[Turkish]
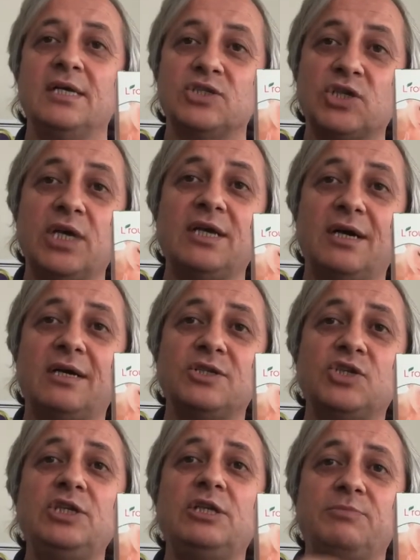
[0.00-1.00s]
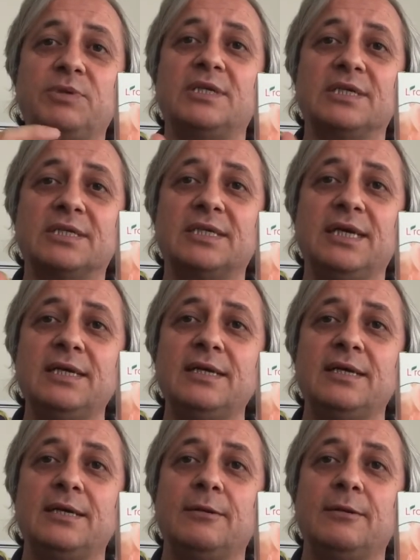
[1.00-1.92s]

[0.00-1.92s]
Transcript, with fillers: Çay ağacıyla birlikte